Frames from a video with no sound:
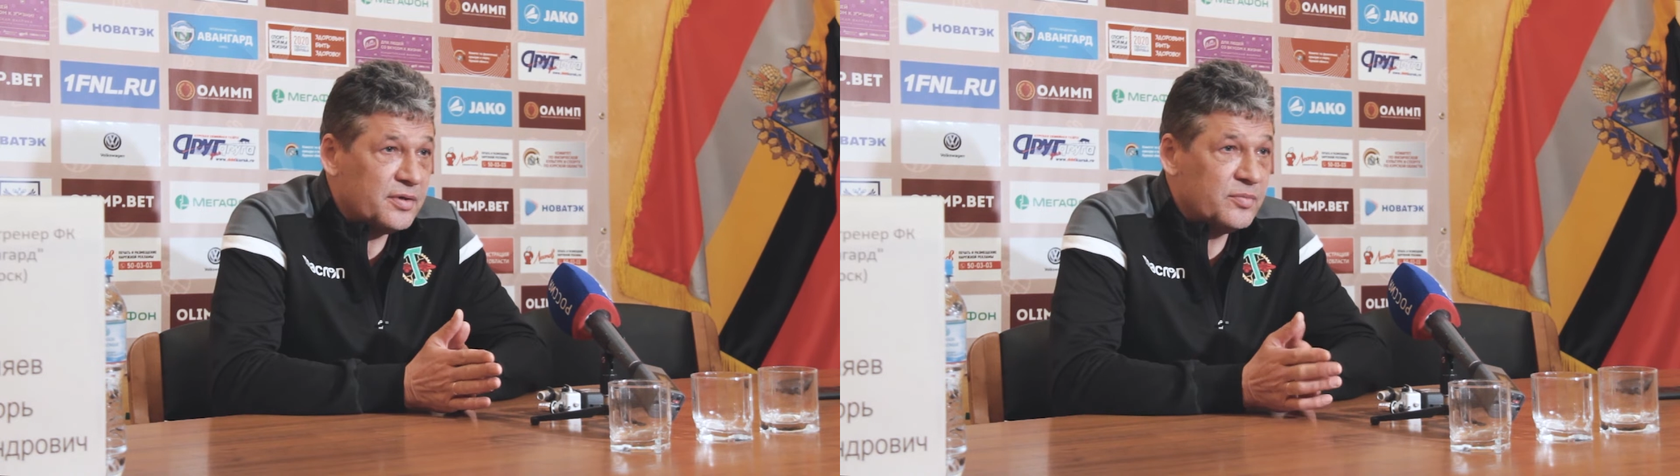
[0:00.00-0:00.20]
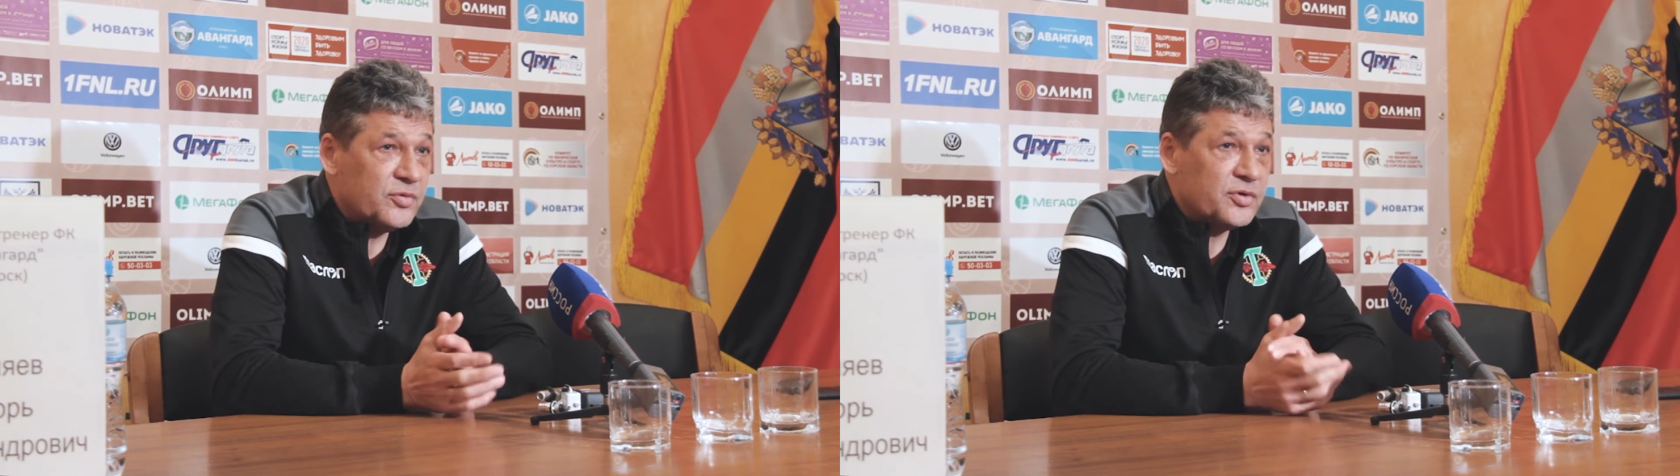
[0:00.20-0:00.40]

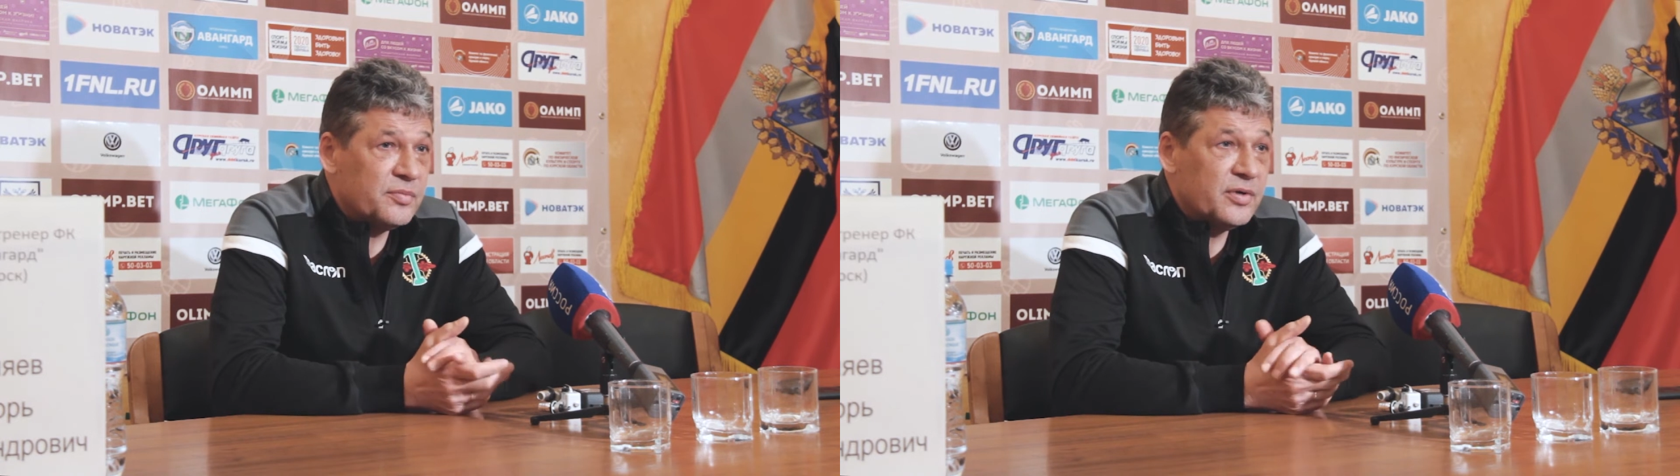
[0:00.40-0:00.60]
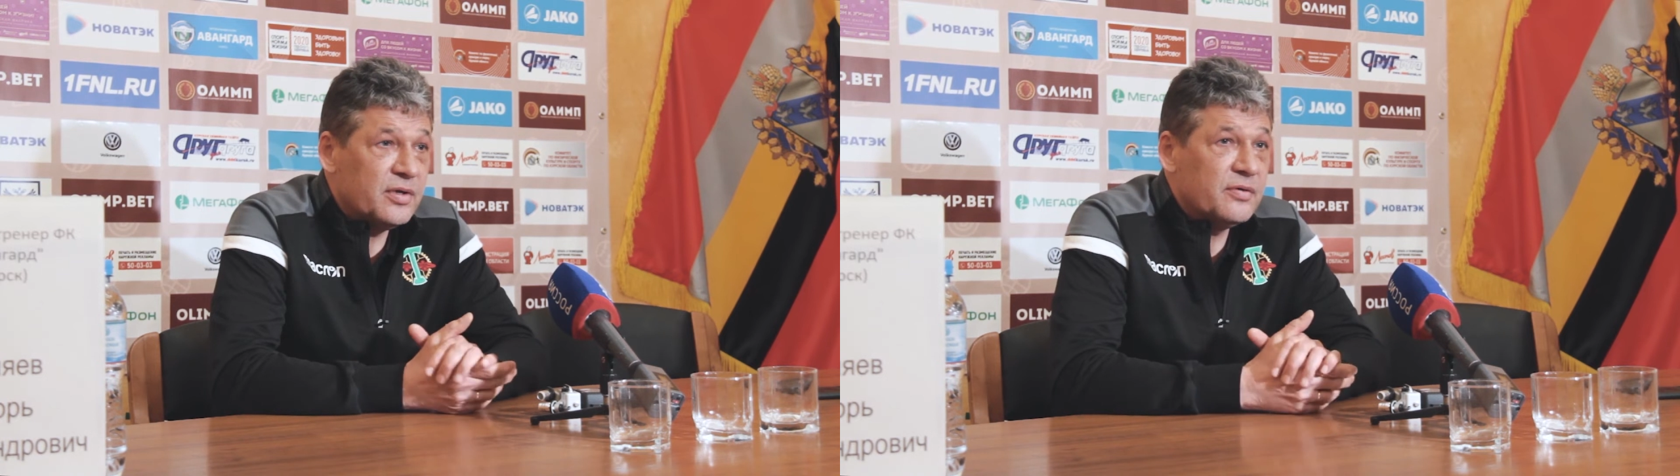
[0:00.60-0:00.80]
где можно
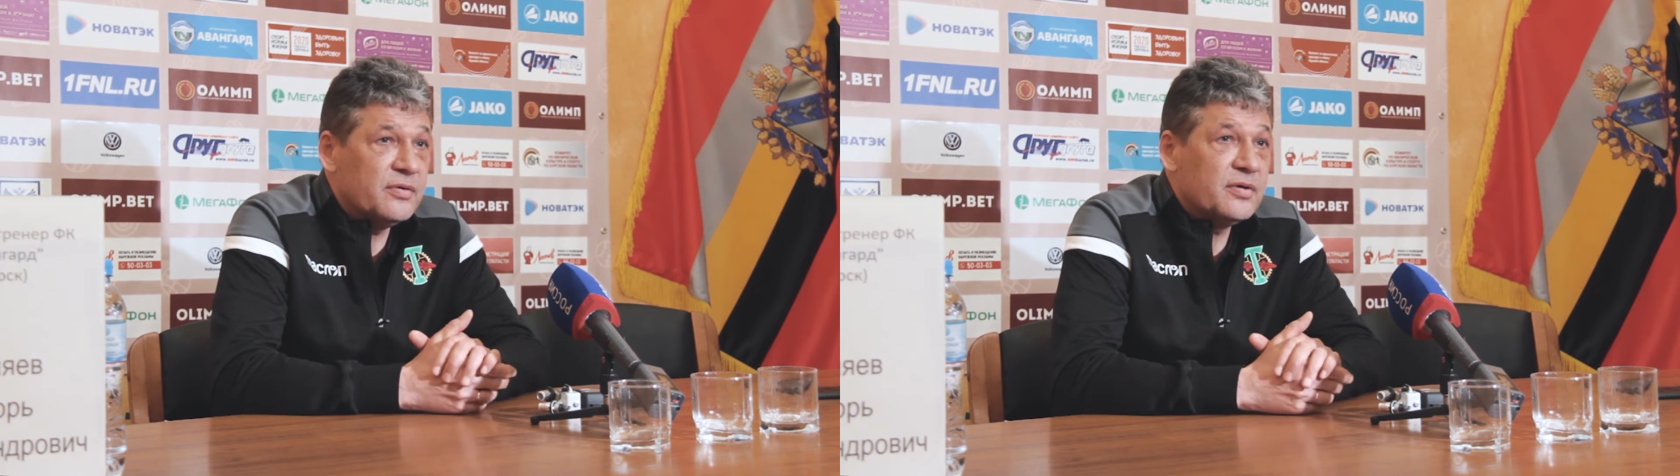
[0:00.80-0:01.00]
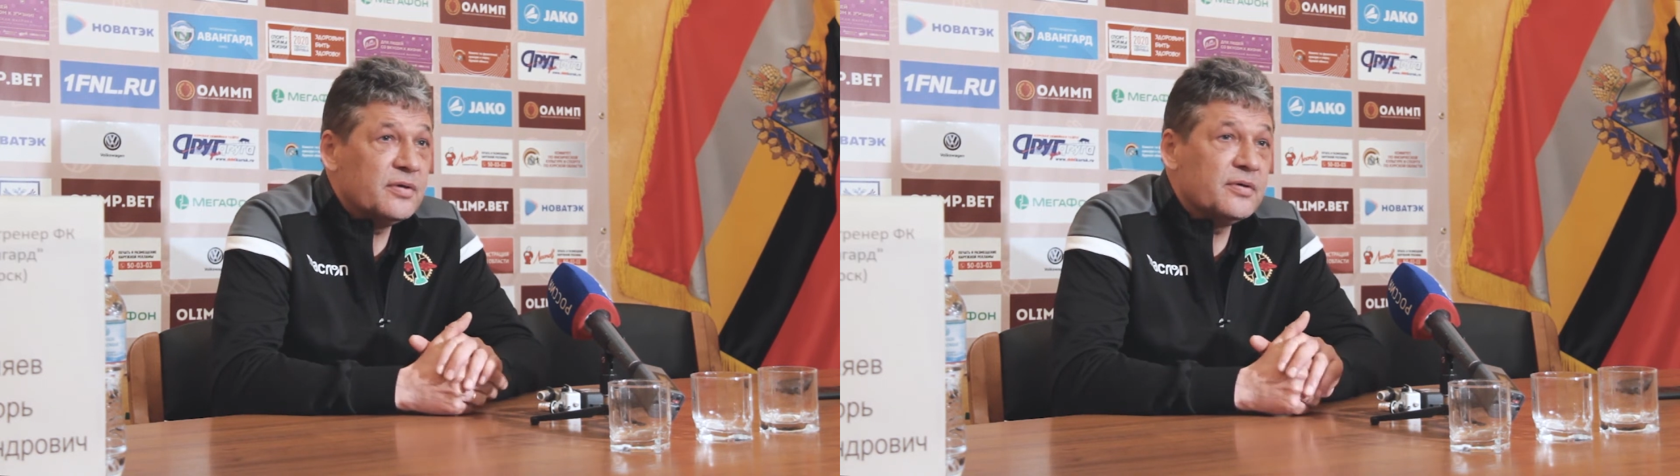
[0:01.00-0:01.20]
было
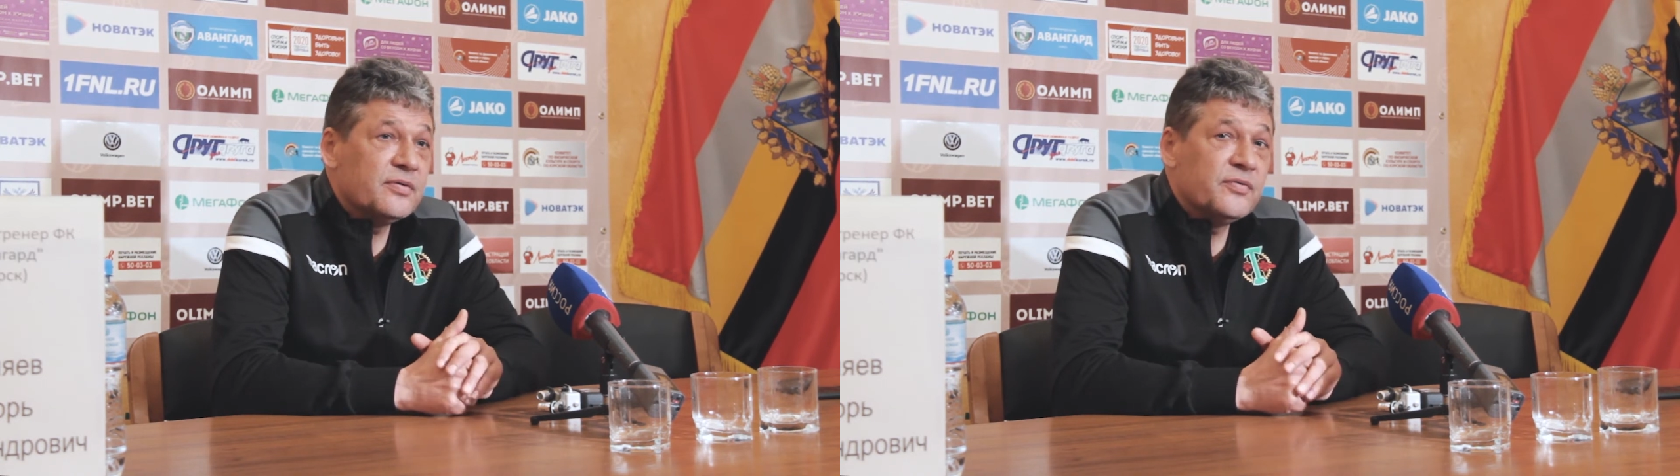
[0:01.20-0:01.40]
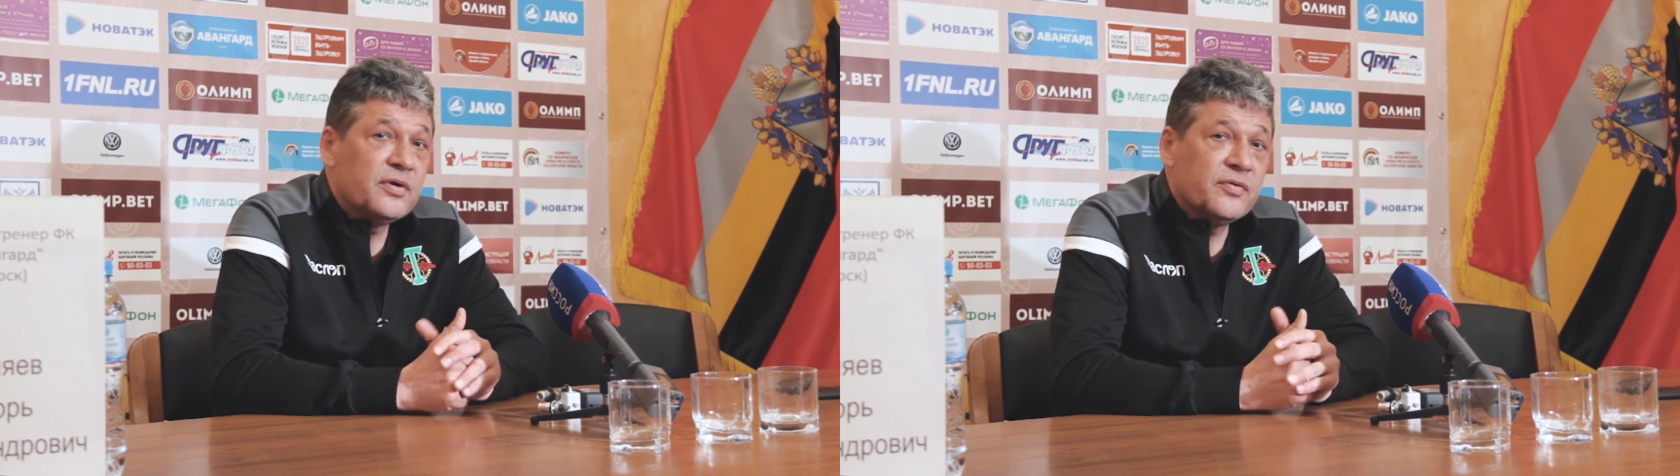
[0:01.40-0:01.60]

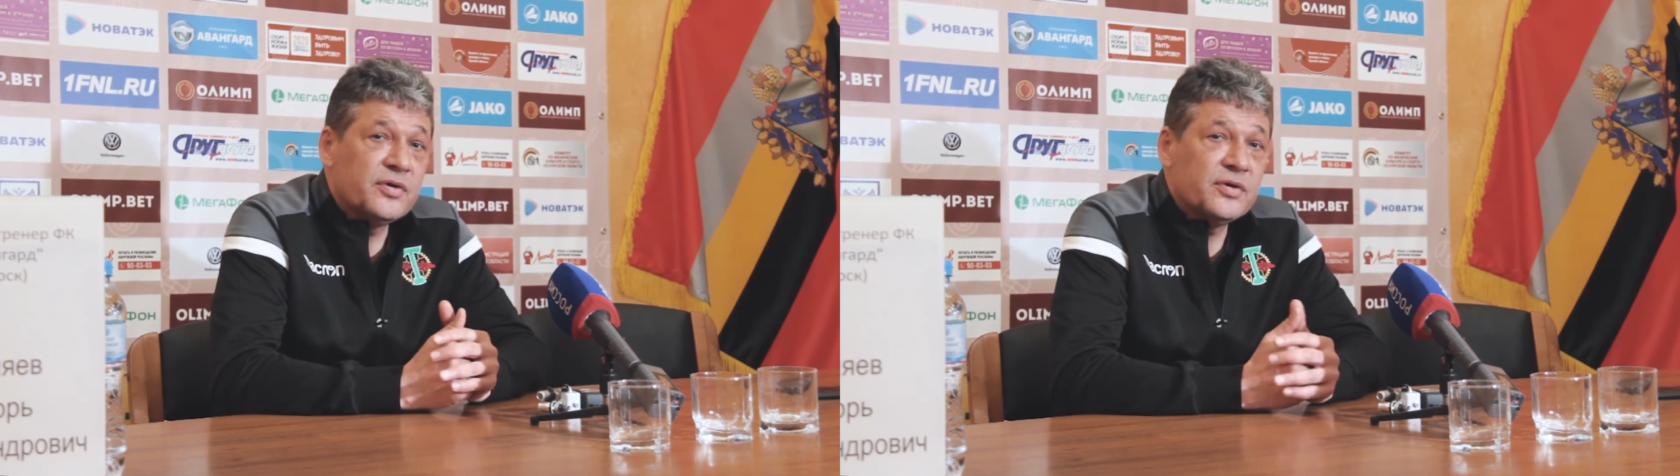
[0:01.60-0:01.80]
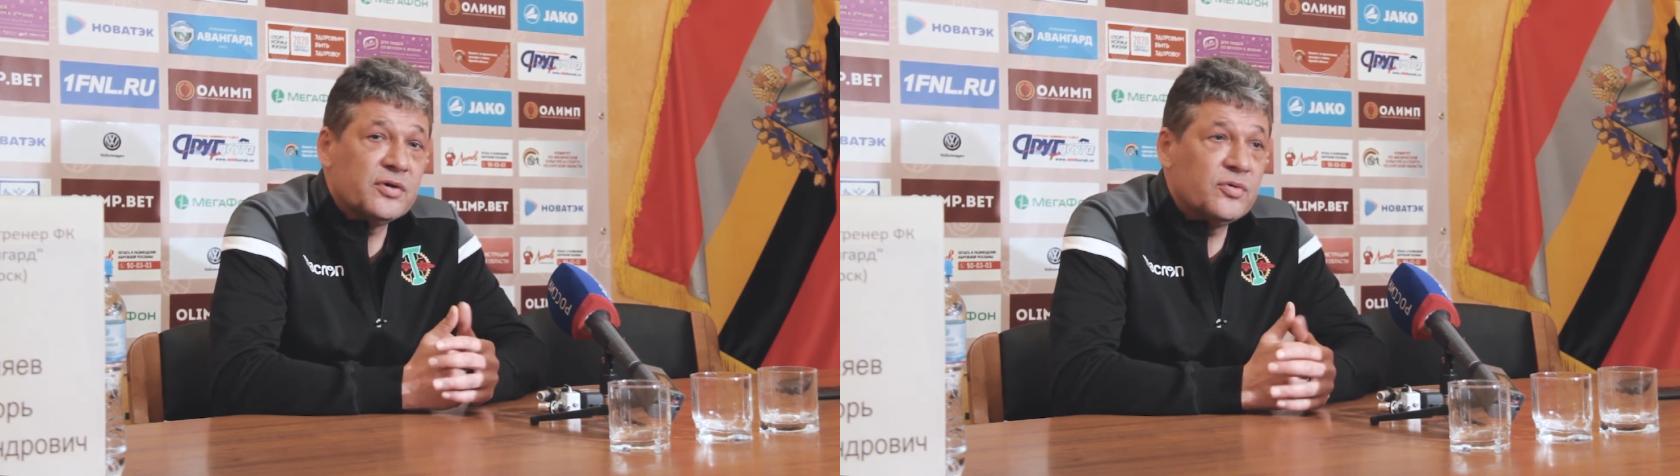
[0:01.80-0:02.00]

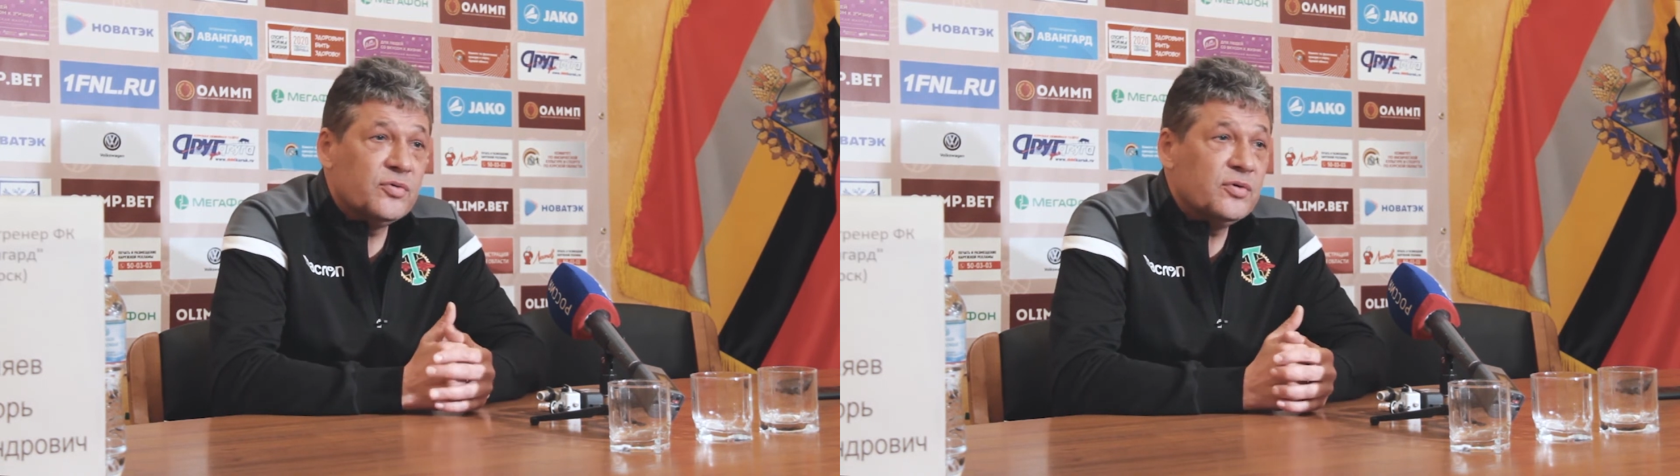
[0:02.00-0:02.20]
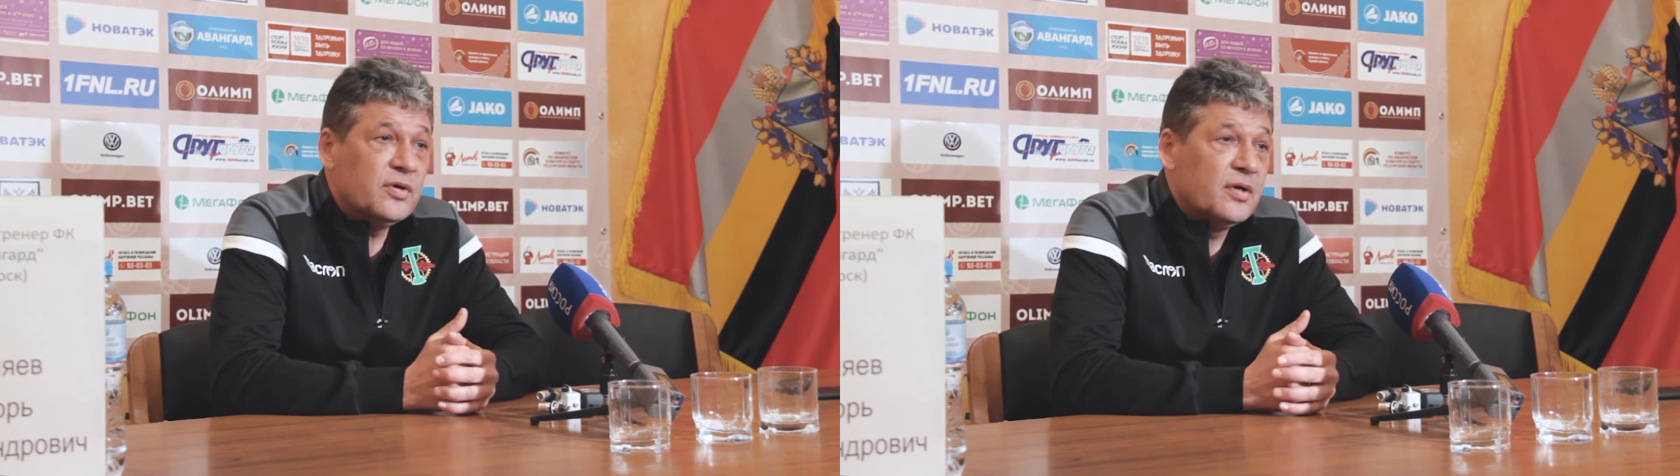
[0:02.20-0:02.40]
вырвать
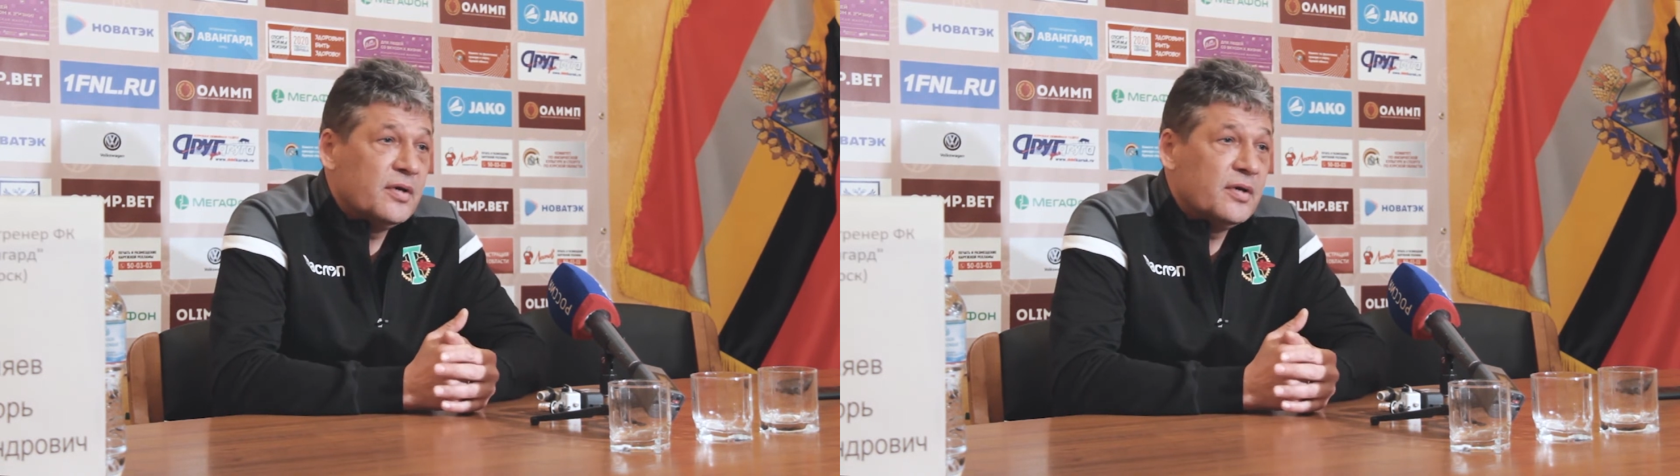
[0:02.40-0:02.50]
игру,